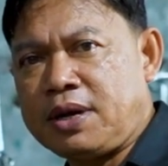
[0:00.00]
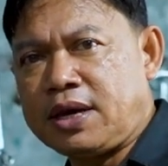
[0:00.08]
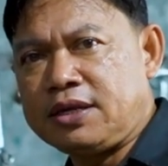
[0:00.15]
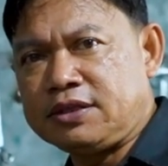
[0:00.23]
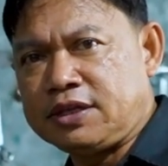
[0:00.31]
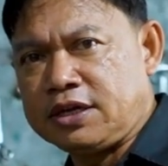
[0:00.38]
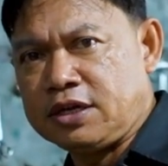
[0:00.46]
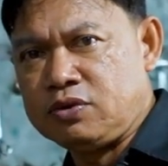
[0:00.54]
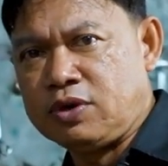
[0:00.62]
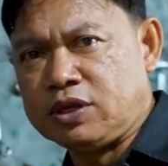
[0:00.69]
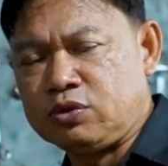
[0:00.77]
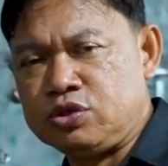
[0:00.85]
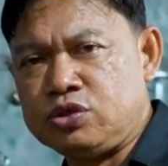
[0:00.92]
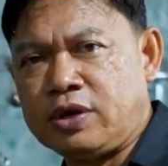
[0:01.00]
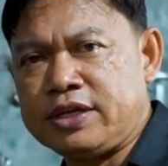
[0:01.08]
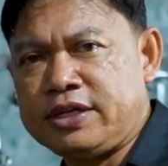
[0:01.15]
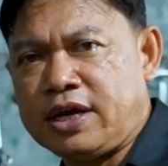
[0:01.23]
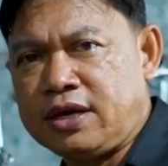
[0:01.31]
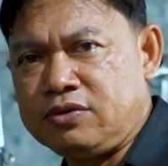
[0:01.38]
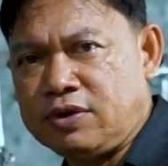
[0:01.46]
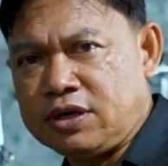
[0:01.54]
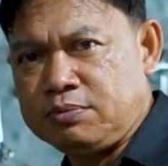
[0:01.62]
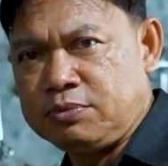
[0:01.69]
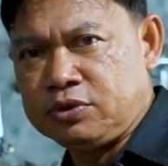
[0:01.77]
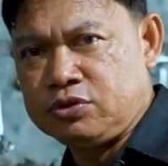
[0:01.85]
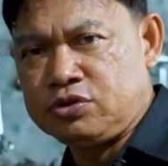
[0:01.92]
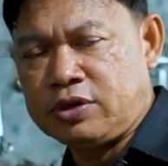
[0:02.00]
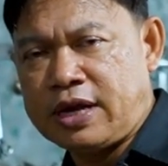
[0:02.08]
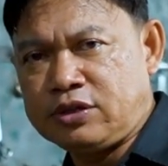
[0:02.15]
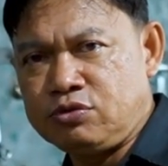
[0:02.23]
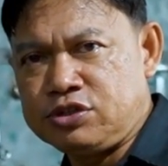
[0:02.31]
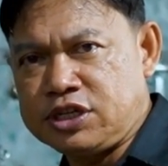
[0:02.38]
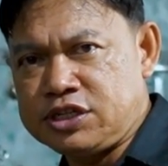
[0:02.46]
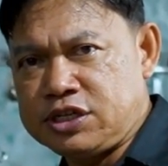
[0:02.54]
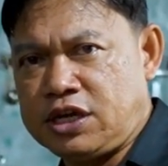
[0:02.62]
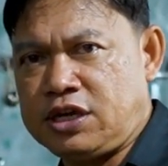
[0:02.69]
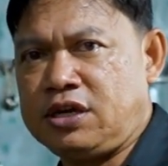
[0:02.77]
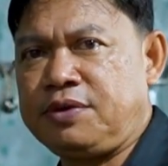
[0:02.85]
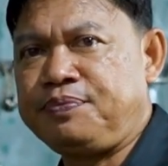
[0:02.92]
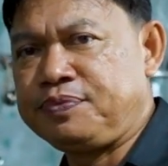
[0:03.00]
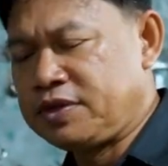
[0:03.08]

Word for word: makanya TD27 aja, 2700 cc ya.